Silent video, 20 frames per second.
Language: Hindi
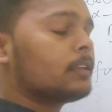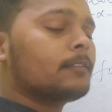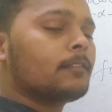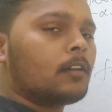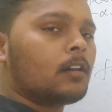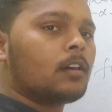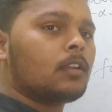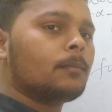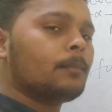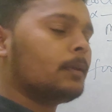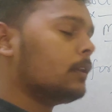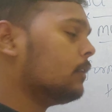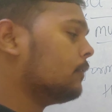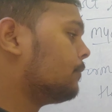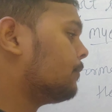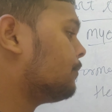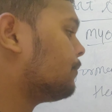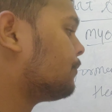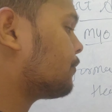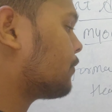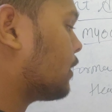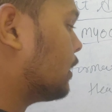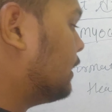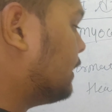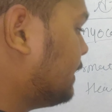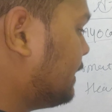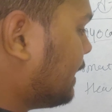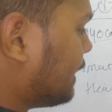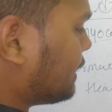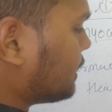की वॉल में
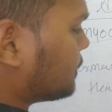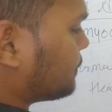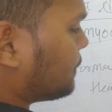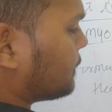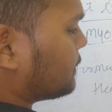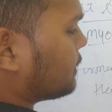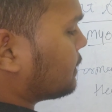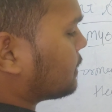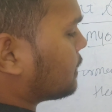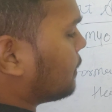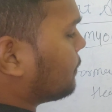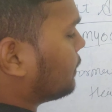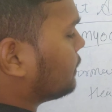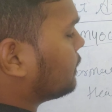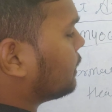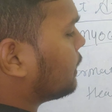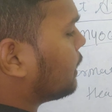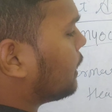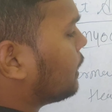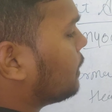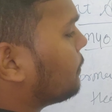डेड स्पेसिस का बन जाना